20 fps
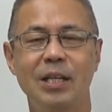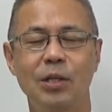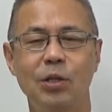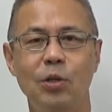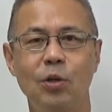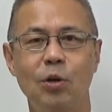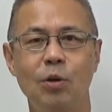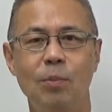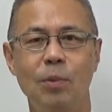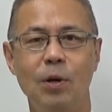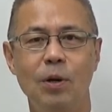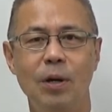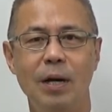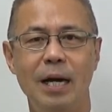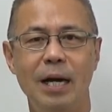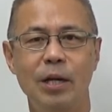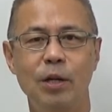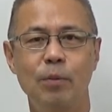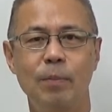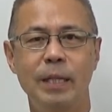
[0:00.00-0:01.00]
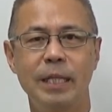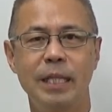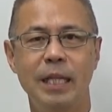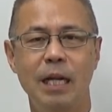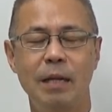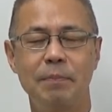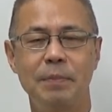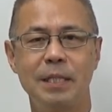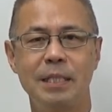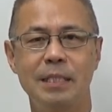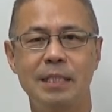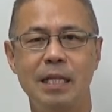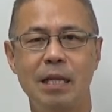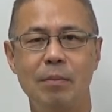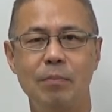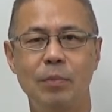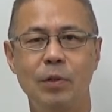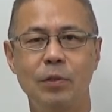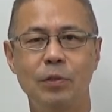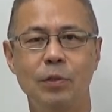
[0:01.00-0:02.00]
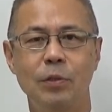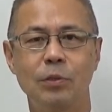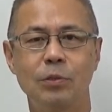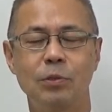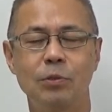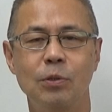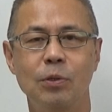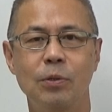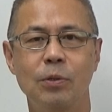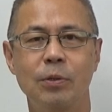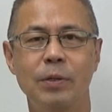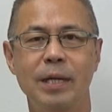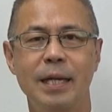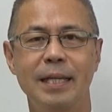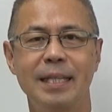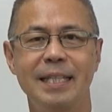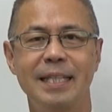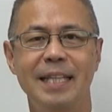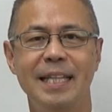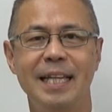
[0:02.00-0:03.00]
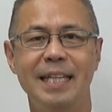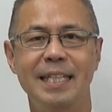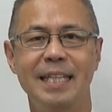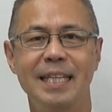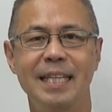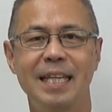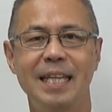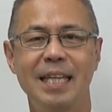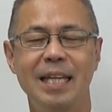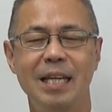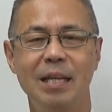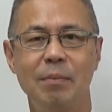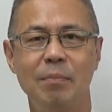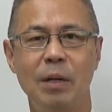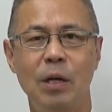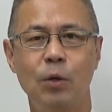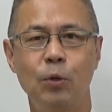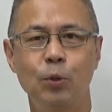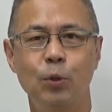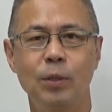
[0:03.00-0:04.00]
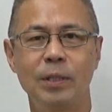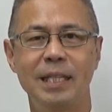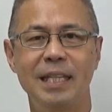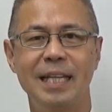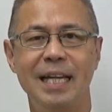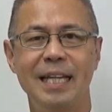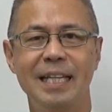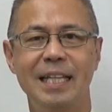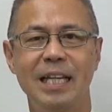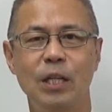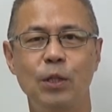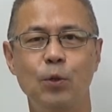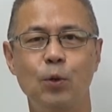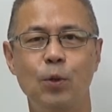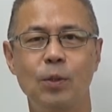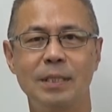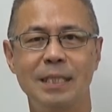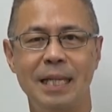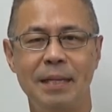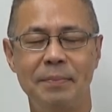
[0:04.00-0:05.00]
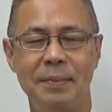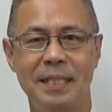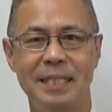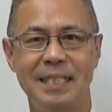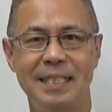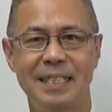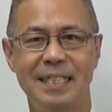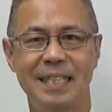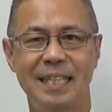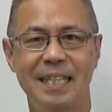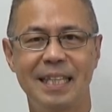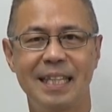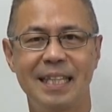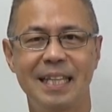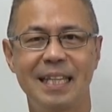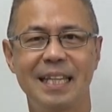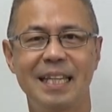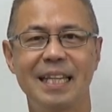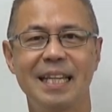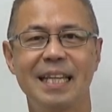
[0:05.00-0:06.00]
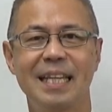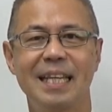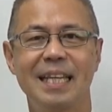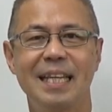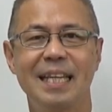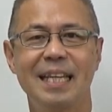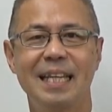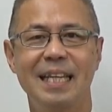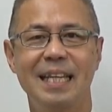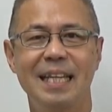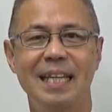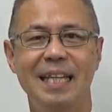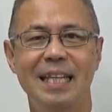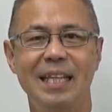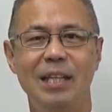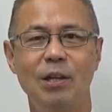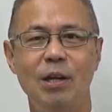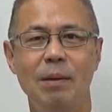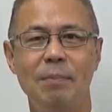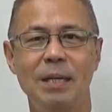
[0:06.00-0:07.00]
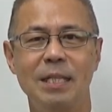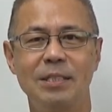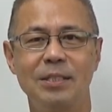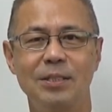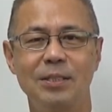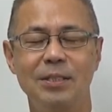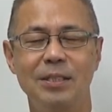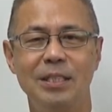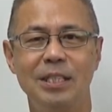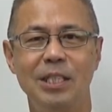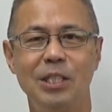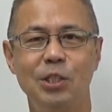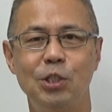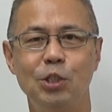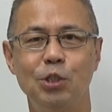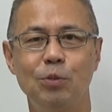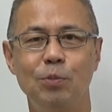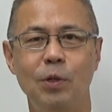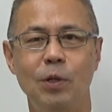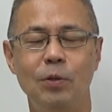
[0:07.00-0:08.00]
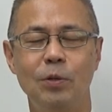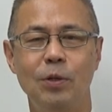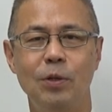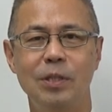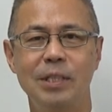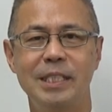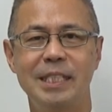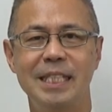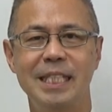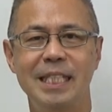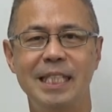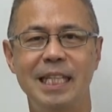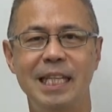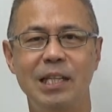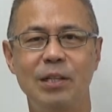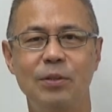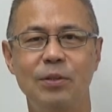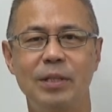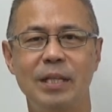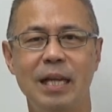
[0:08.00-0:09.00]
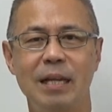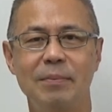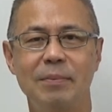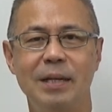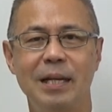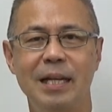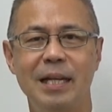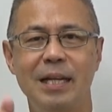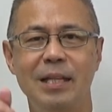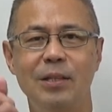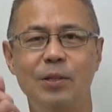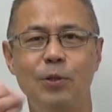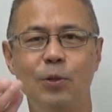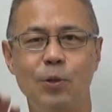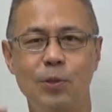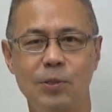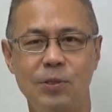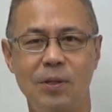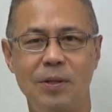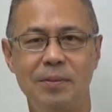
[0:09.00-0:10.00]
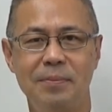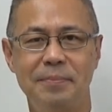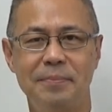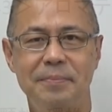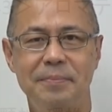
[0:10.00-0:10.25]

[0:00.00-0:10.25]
今日もアロマテラピー千本ノックをご覧いただき、誠にありがとうございます。ではまずにじゅうびょうのシンキングタイムからどうぞ。